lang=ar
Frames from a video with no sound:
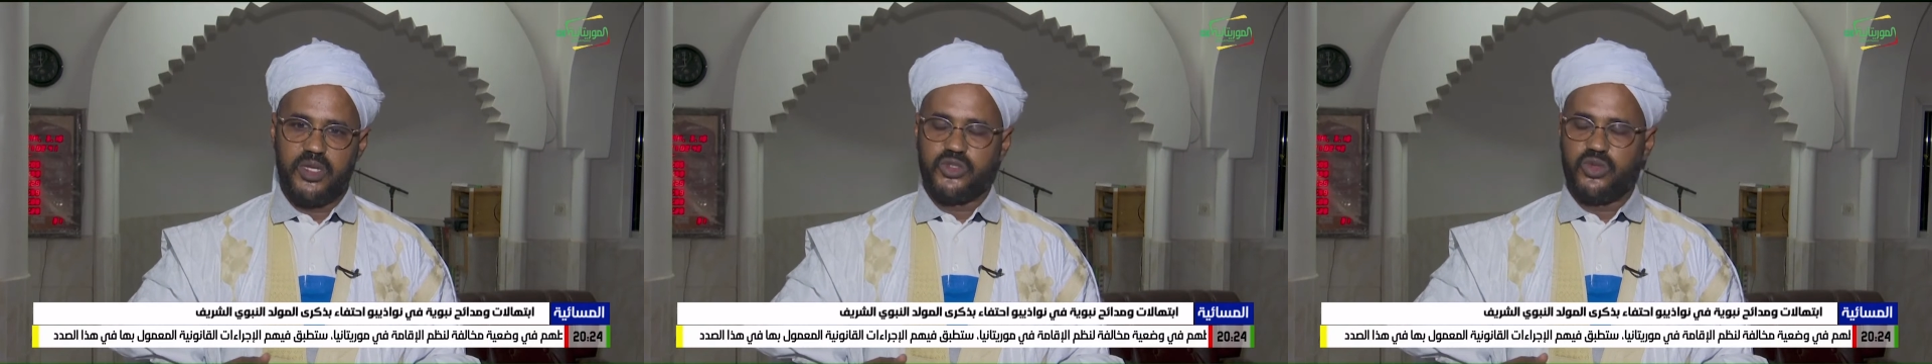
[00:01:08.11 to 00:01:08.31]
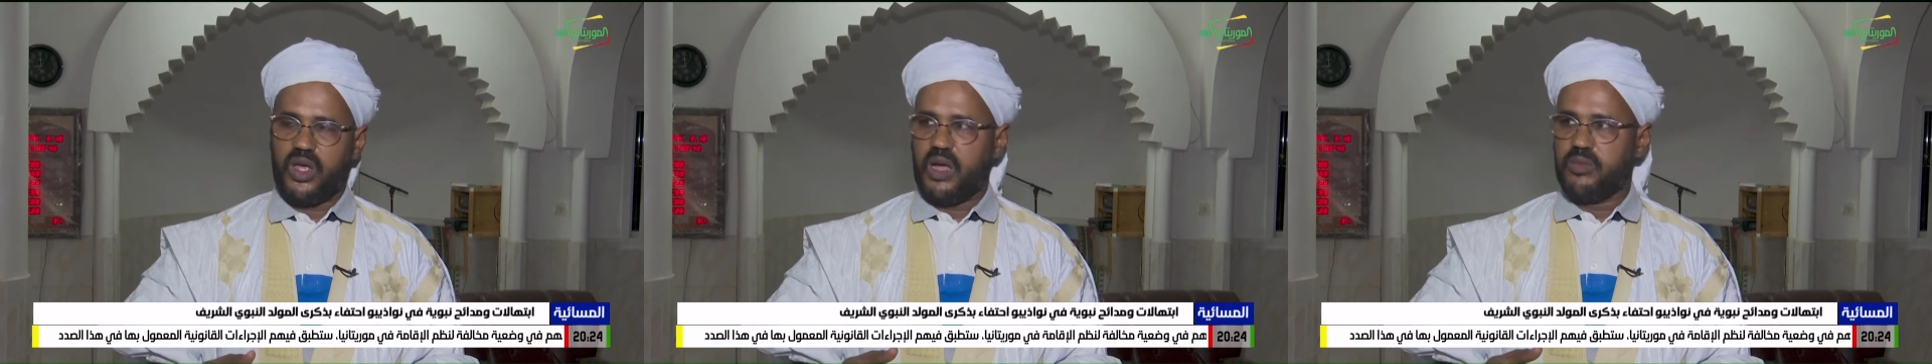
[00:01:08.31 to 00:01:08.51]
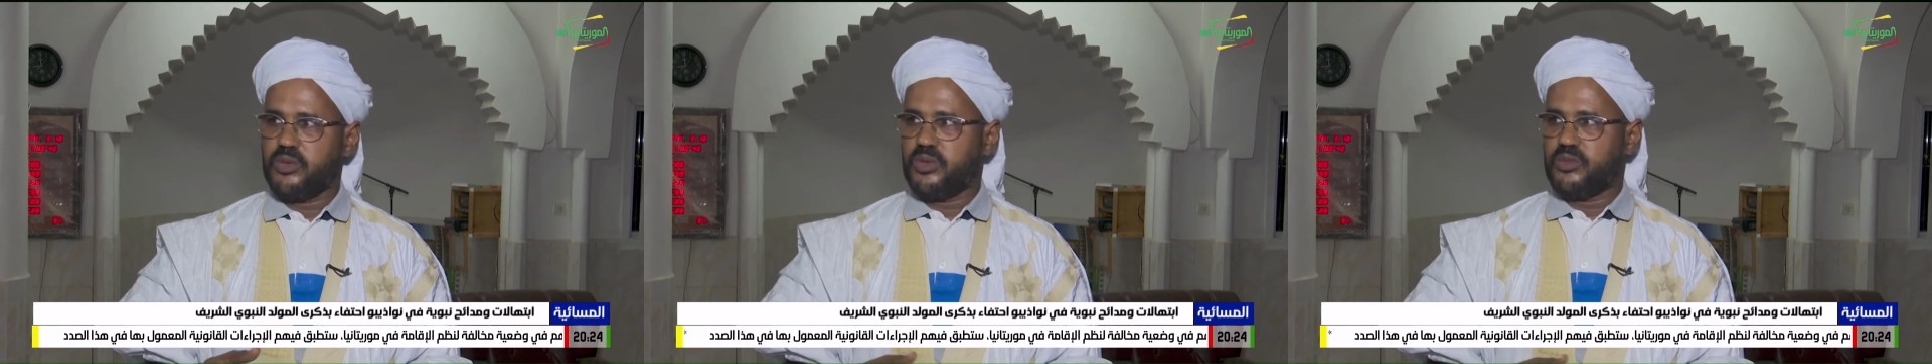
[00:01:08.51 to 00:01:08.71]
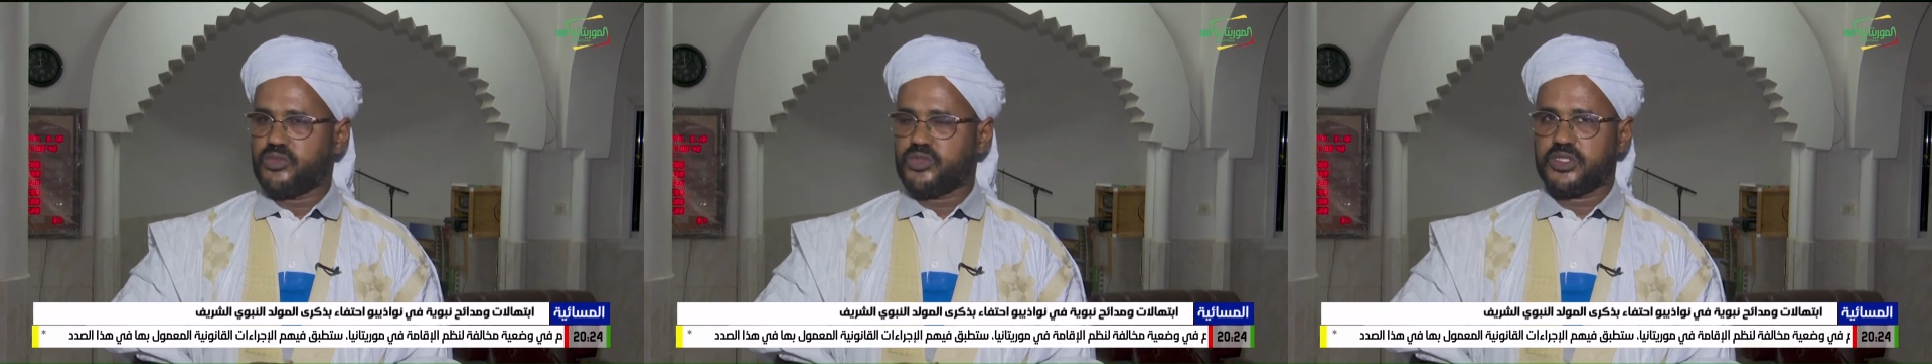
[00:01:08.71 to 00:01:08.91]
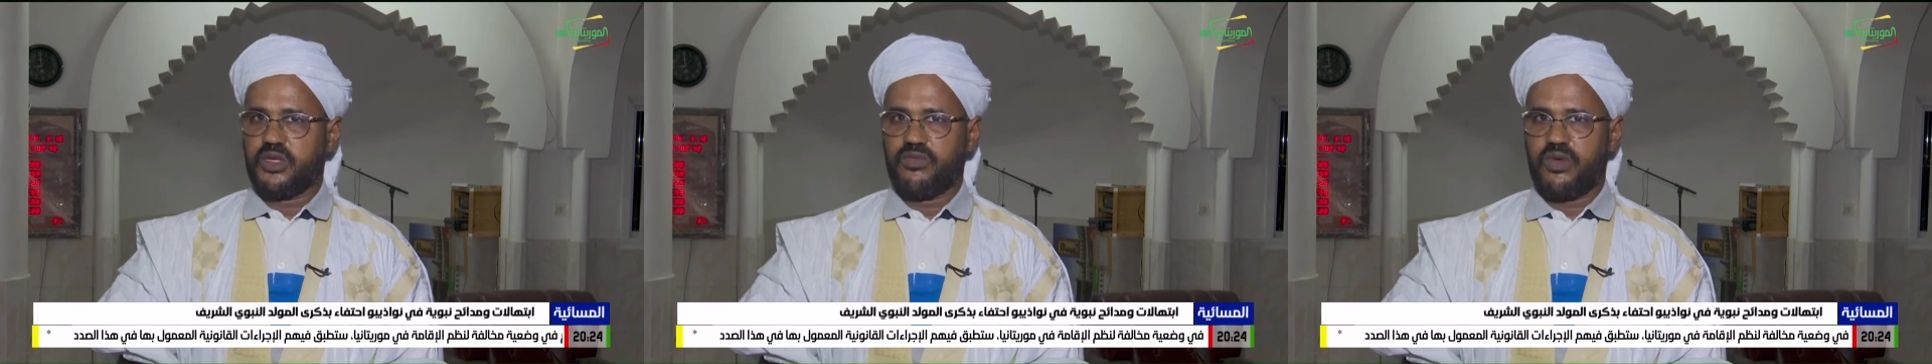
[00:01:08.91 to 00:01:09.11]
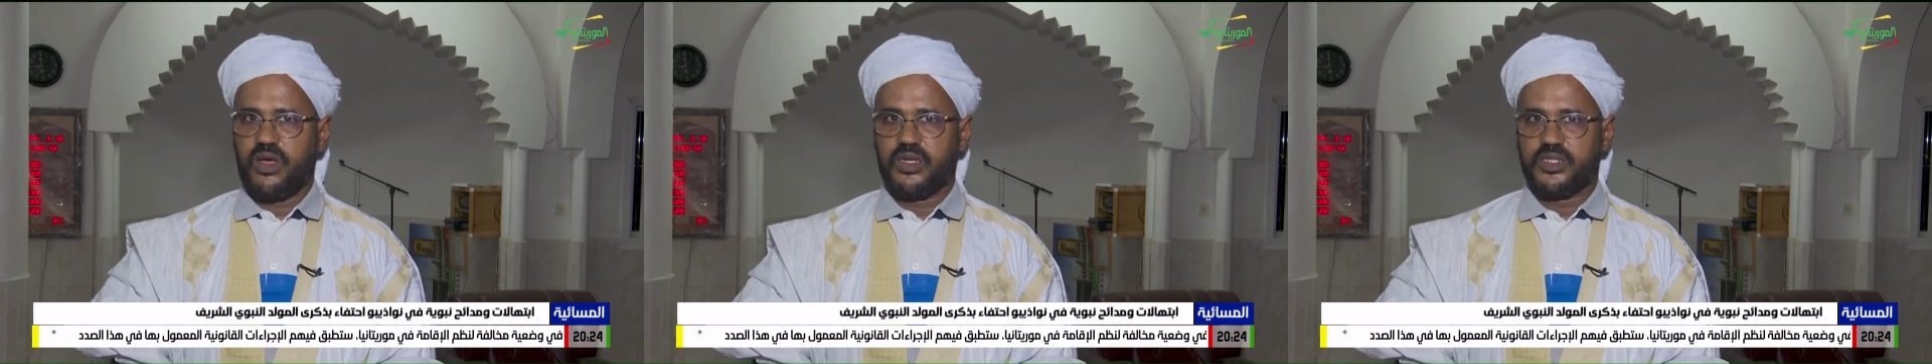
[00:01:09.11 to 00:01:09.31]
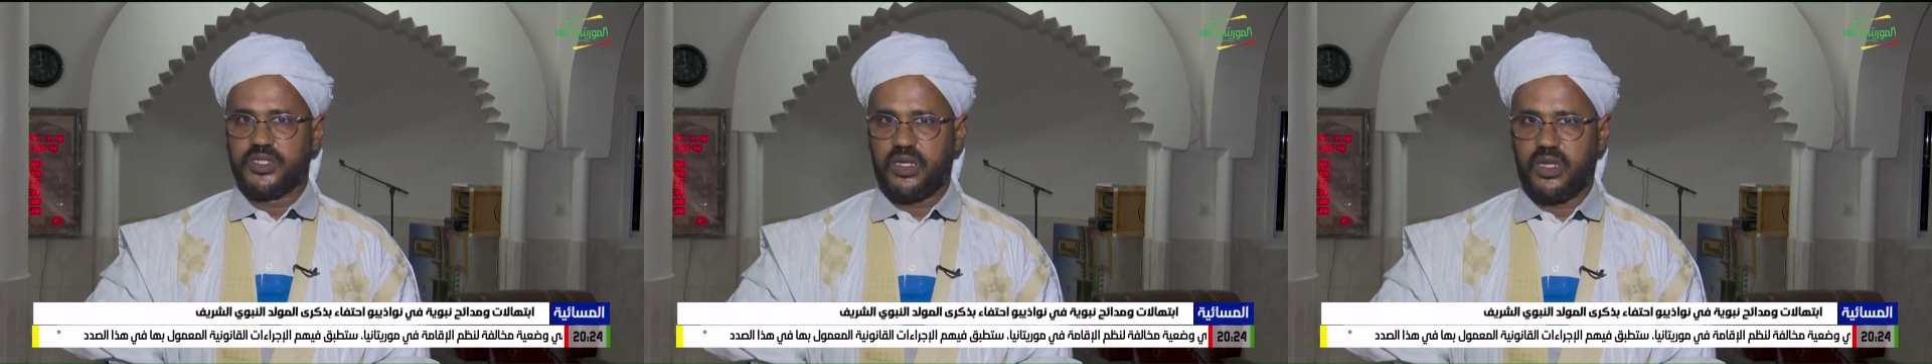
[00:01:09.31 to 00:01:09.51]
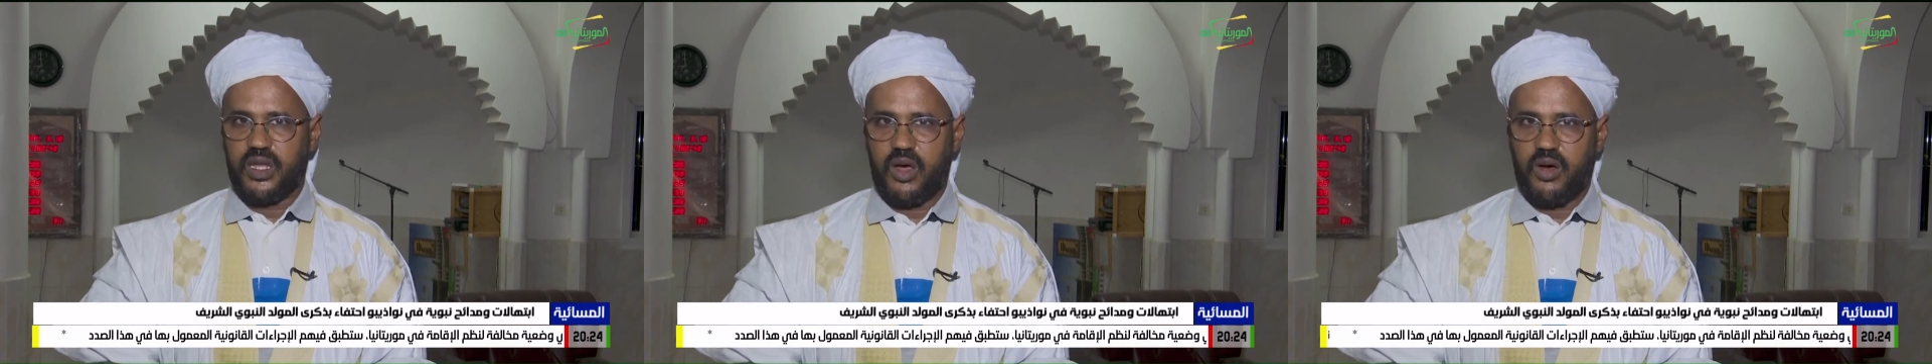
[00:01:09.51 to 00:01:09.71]
الحبيب المصطفى صلى
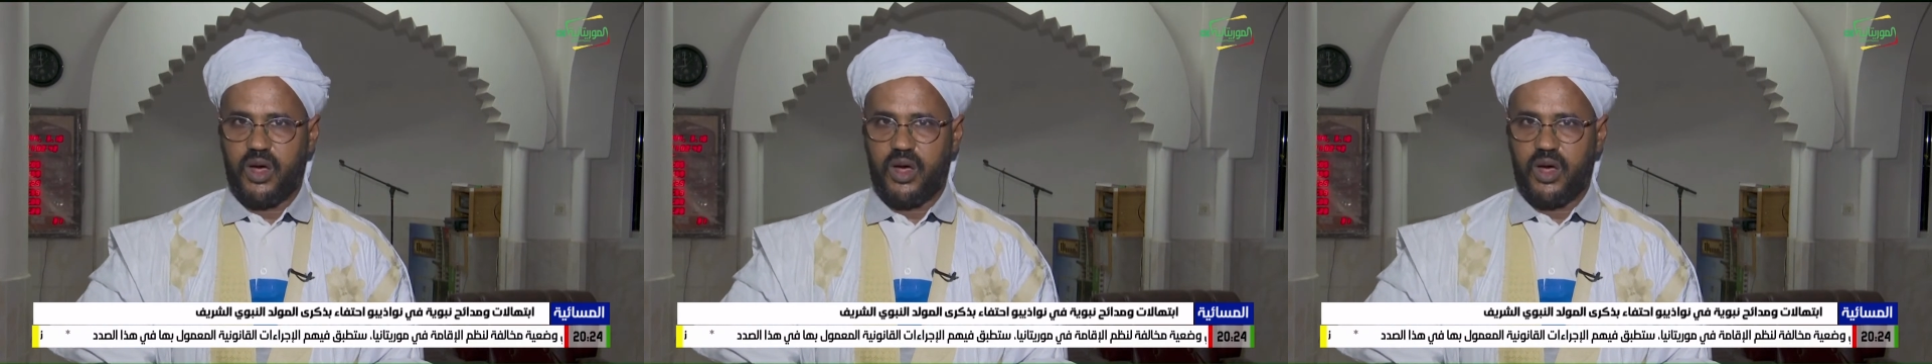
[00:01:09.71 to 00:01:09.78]
الله عليه